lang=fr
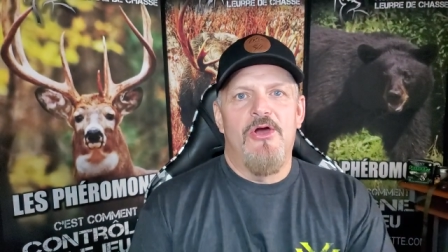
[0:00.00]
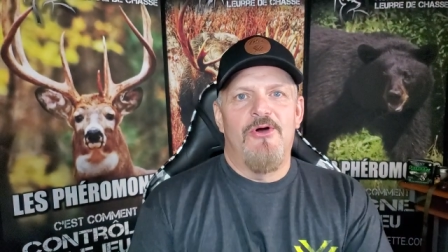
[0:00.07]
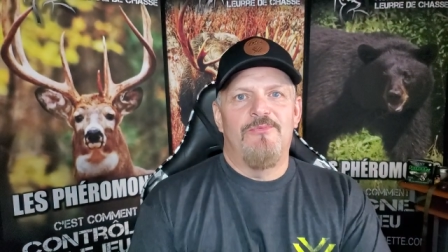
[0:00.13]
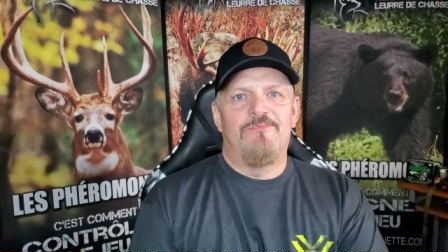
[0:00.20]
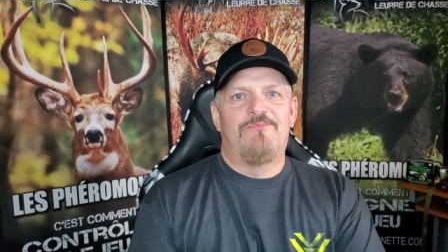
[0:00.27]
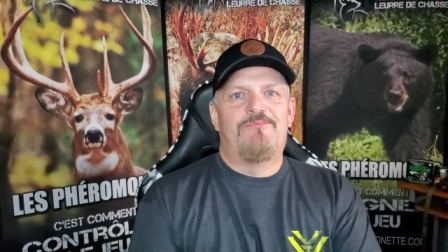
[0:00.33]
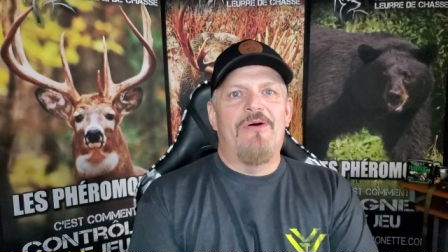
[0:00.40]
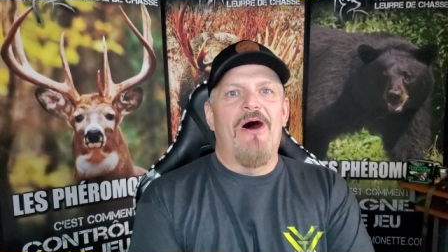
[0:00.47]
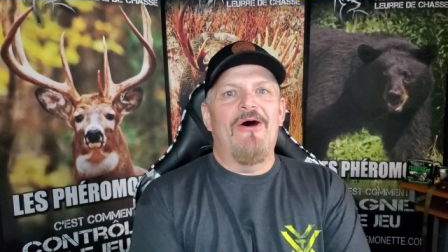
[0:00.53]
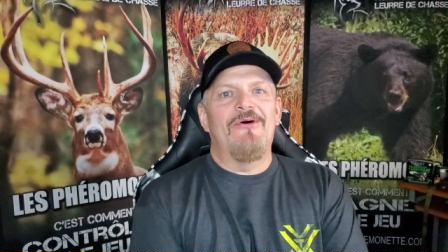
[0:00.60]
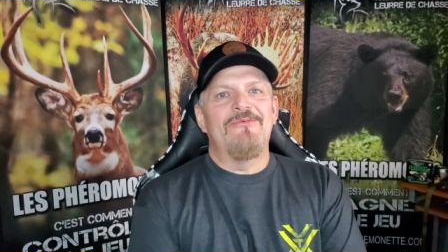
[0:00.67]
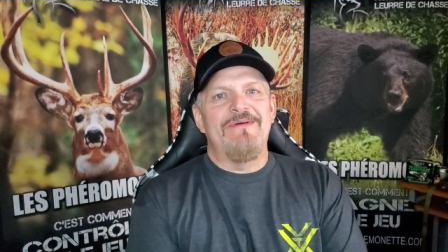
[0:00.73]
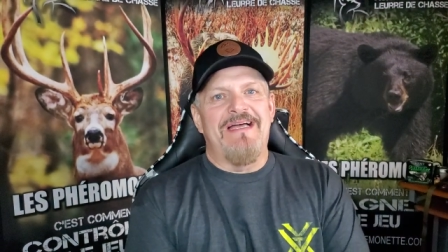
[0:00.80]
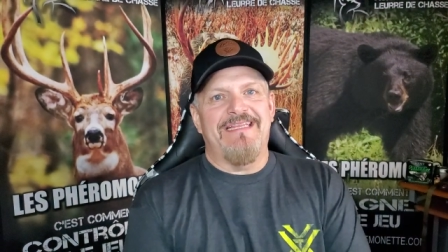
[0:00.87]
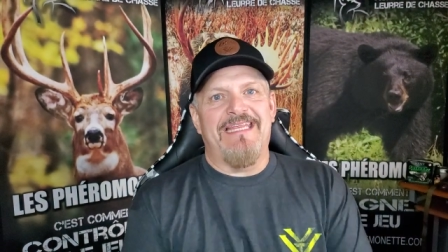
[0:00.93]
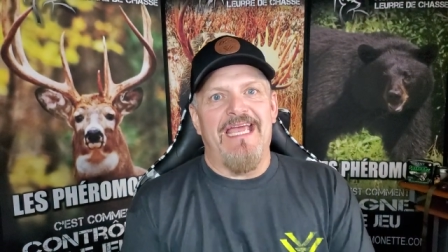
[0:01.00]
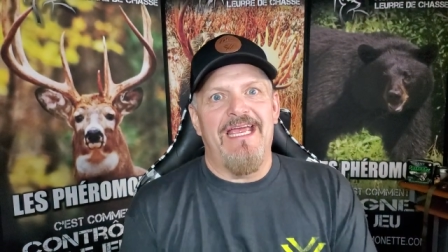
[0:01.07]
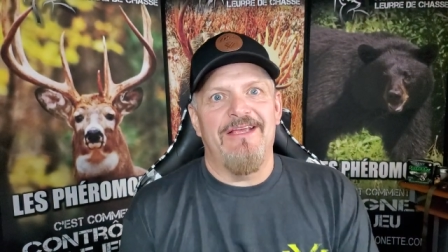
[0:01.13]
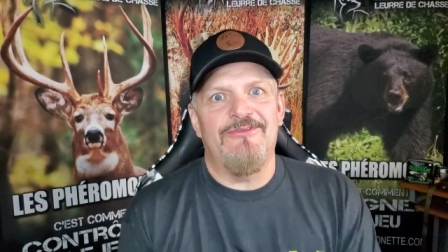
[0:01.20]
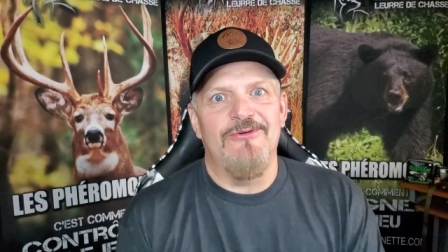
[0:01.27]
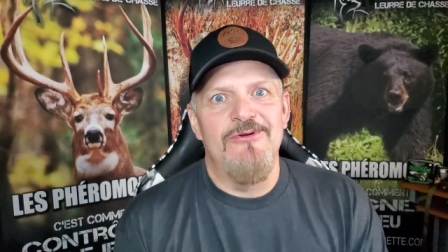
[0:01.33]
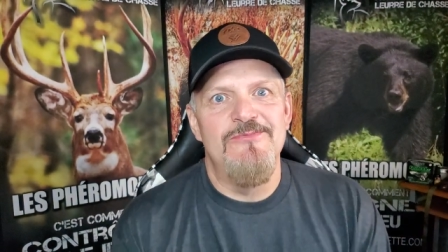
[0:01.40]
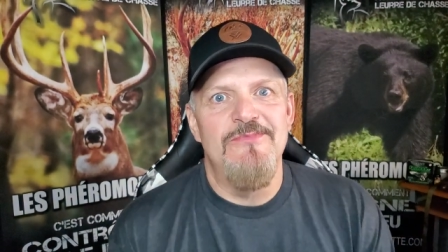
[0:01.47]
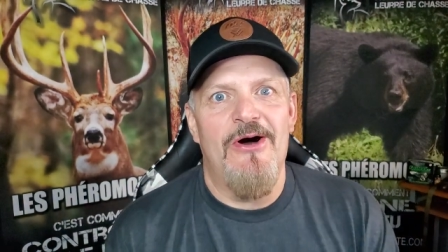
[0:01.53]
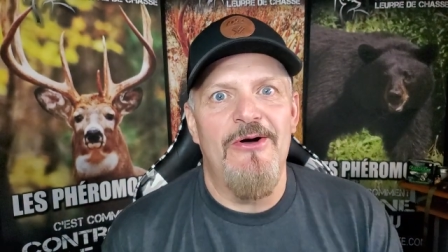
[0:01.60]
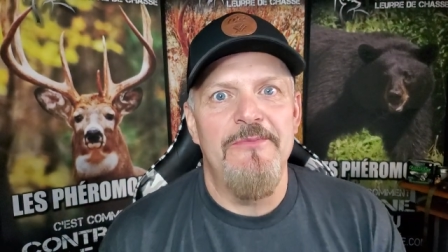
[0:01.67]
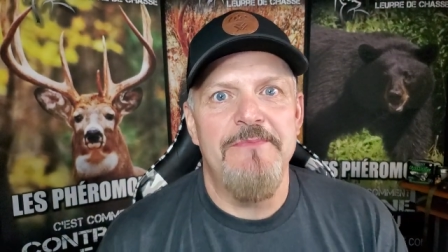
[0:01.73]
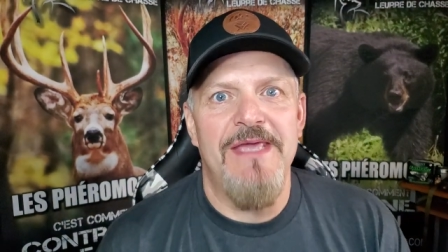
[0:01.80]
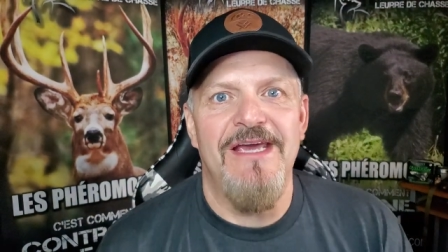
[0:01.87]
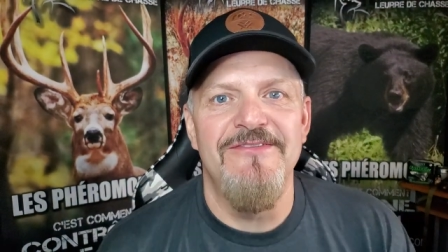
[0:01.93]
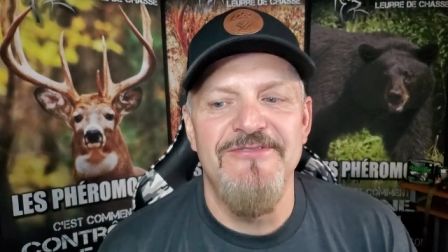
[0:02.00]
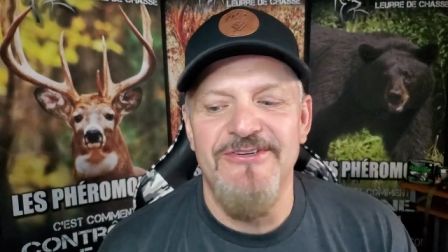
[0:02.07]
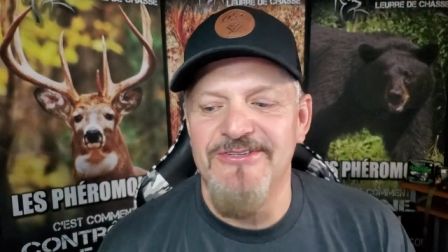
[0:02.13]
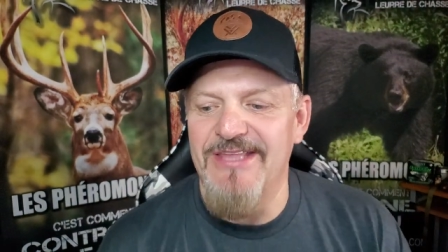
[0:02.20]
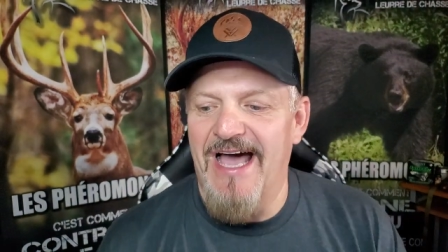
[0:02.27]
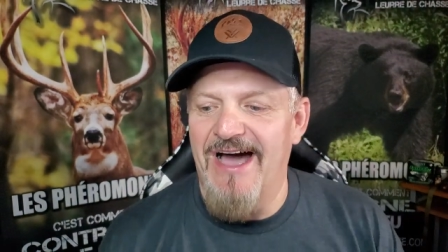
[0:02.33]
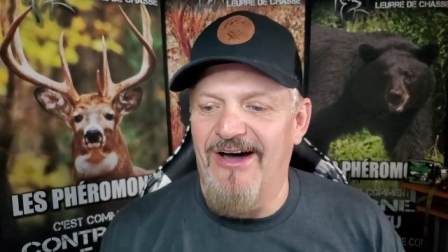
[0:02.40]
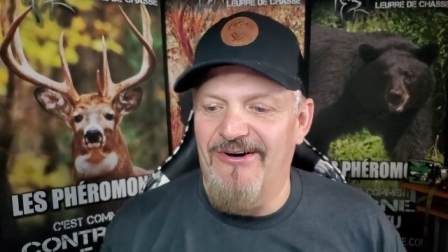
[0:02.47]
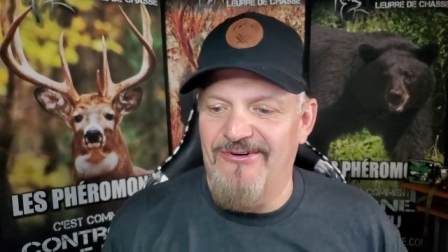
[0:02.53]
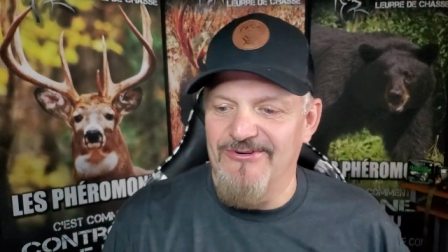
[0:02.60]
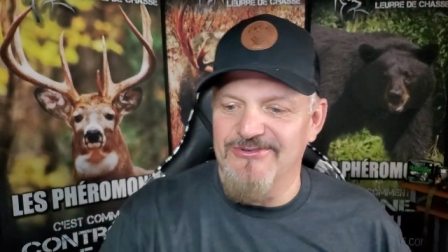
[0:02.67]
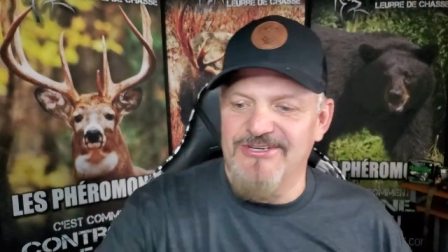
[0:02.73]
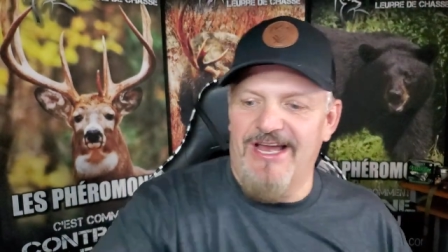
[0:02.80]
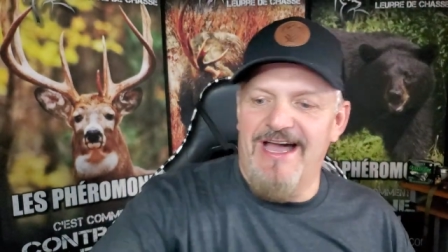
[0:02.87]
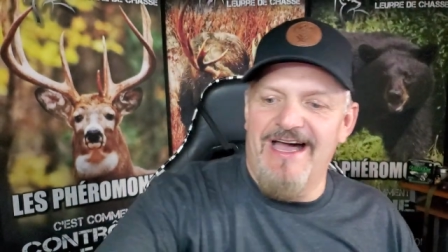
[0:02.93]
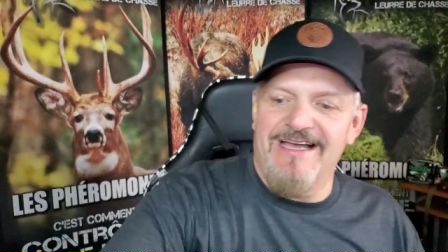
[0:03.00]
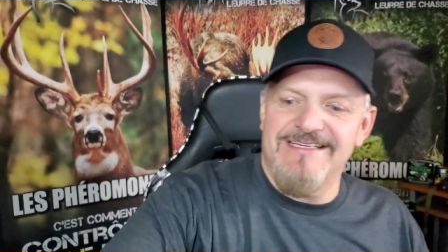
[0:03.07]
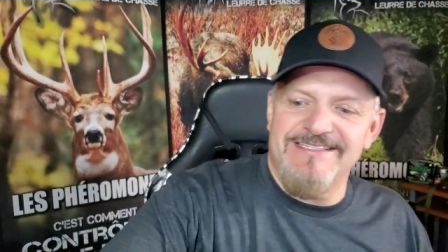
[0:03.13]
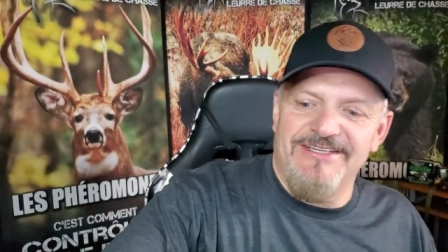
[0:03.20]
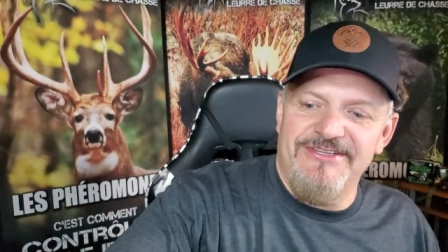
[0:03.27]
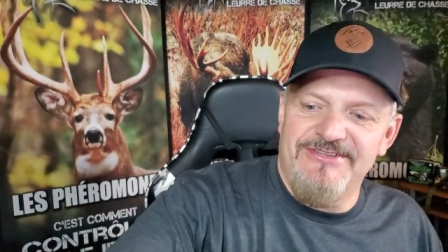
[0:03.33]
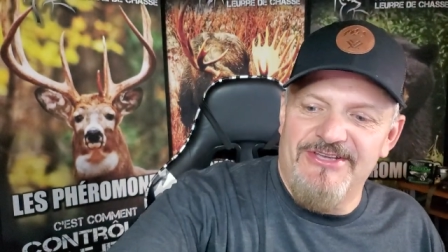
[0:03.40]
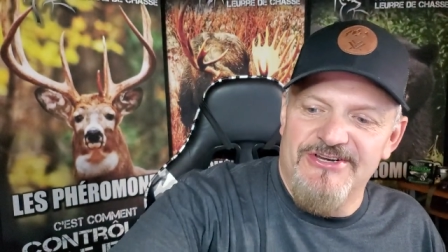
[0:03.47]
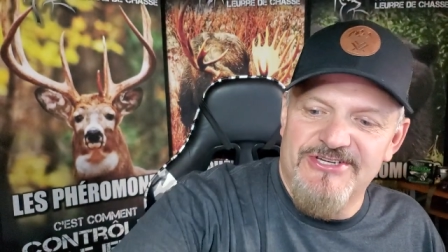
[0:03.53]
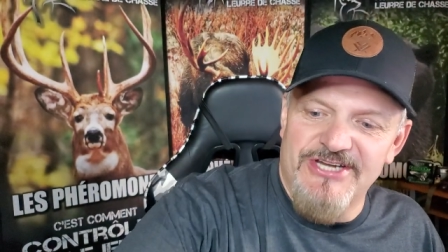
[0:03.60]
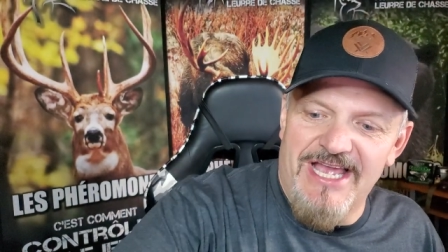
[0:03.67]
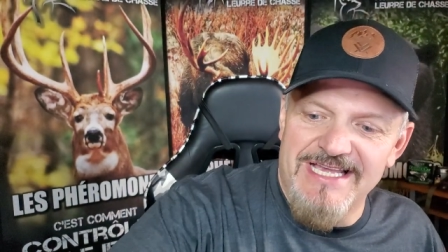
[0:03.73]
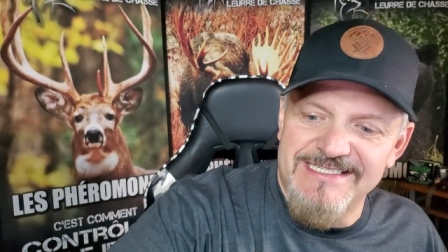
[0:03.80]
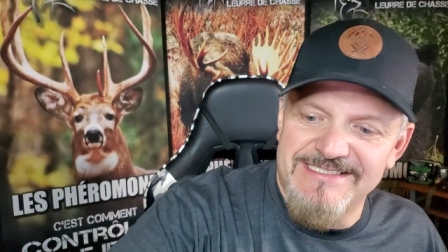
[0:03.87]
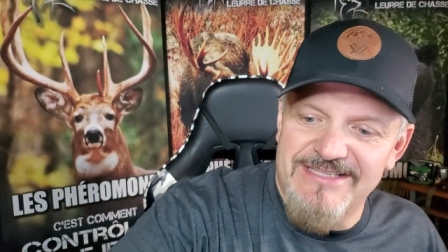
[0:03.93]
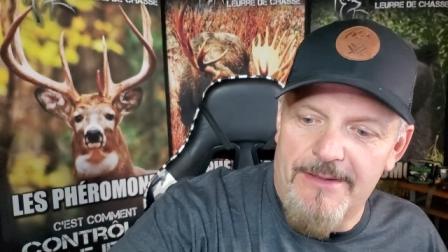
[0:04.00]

Bon matin tout le monde, bienvenue dans On jase de chasse,